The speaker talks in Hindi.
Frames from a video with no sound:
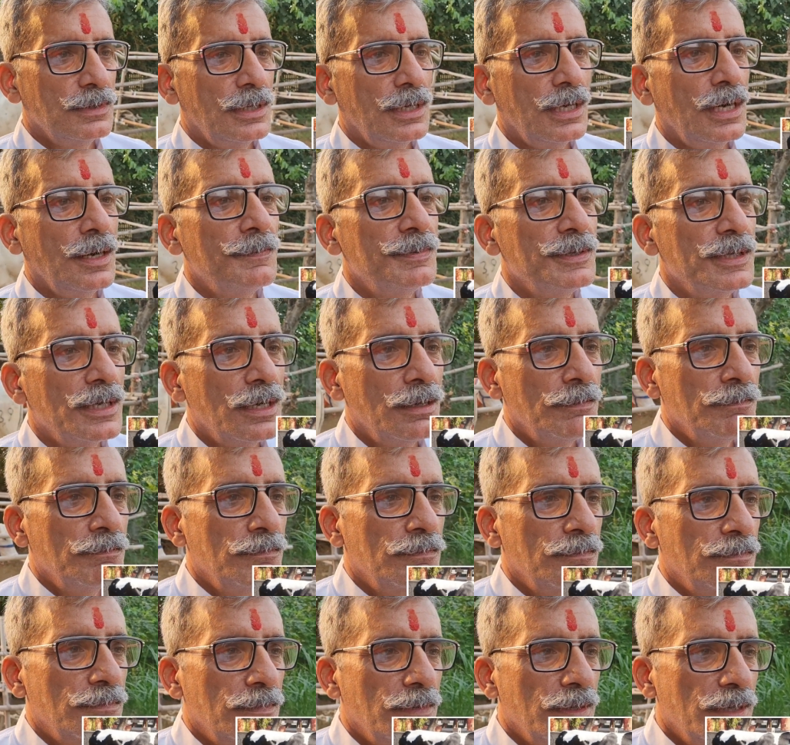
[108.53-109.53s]
अभी
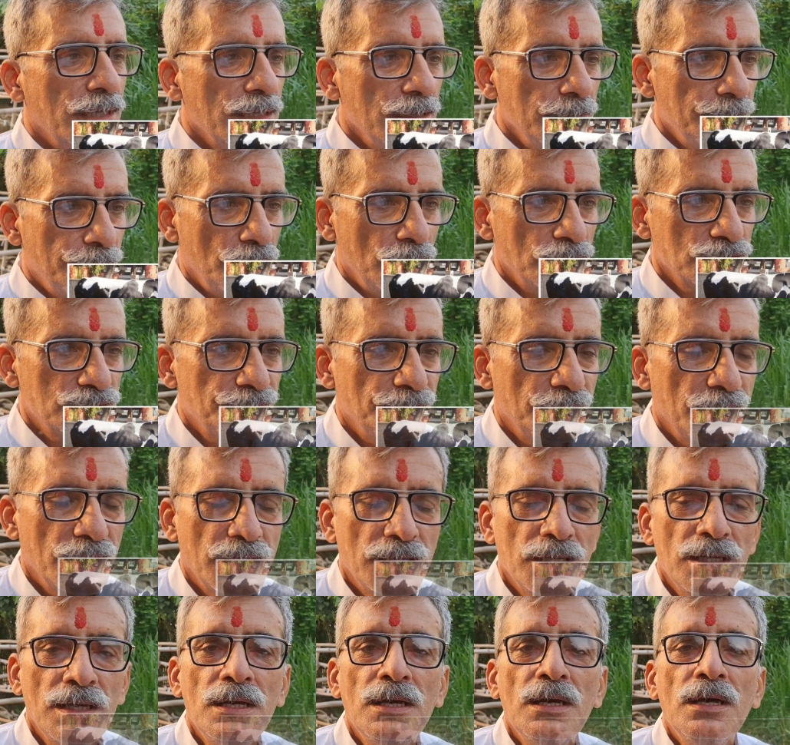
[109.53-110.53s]
हम नहीं पहुंच
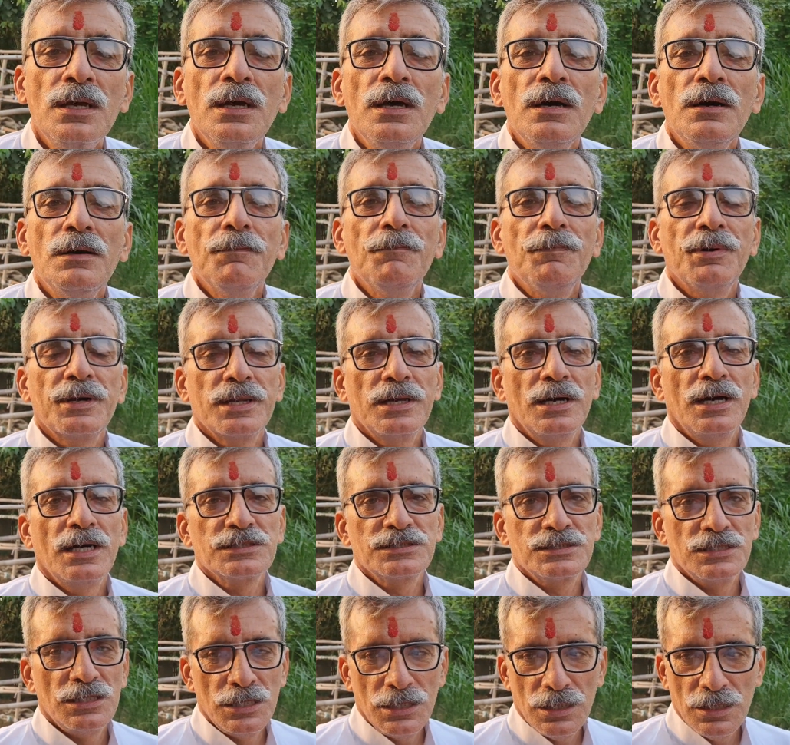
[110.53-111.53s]
पाए
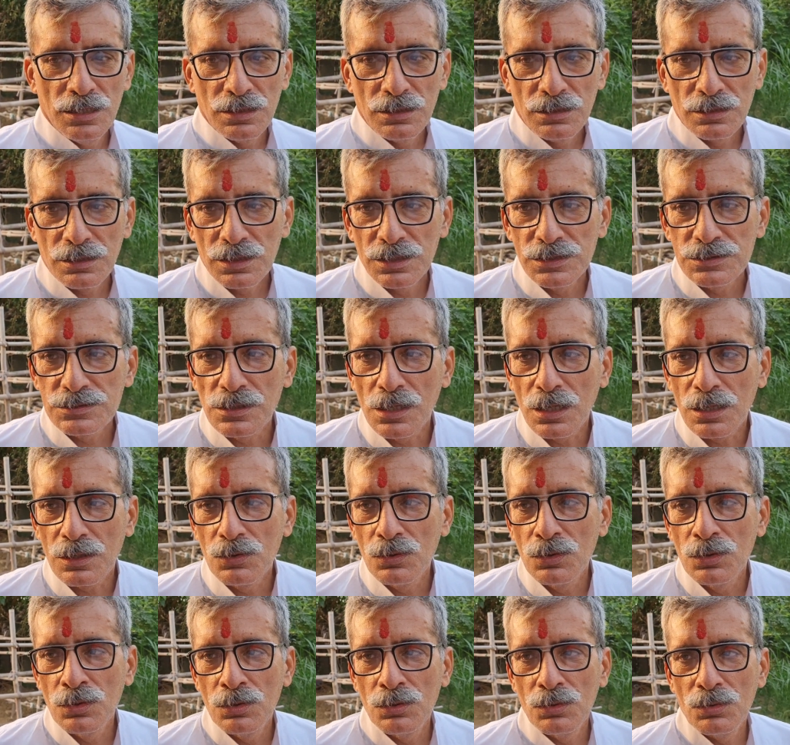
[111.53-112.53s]
प्रयास है
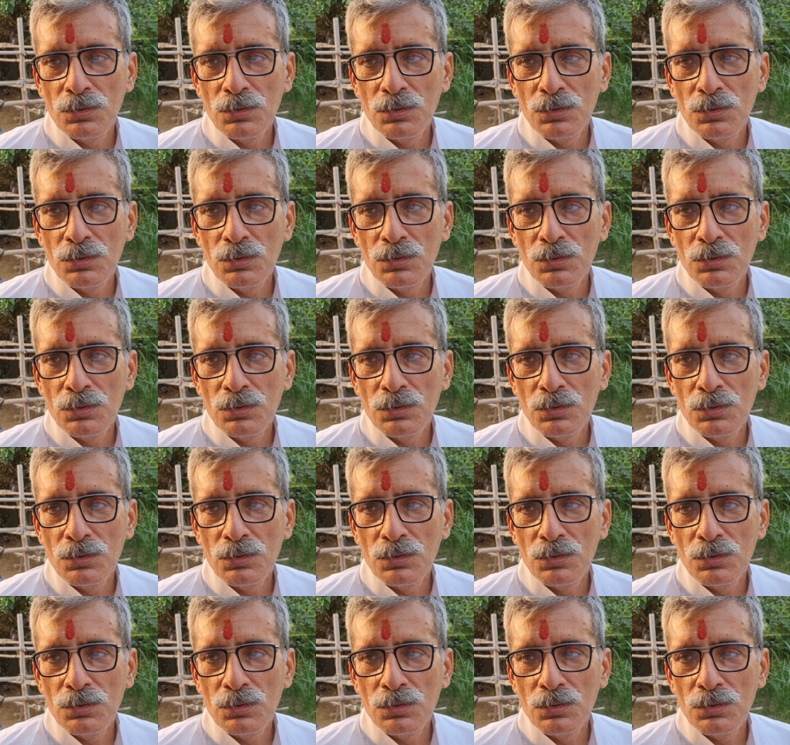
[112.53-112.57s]
किसानों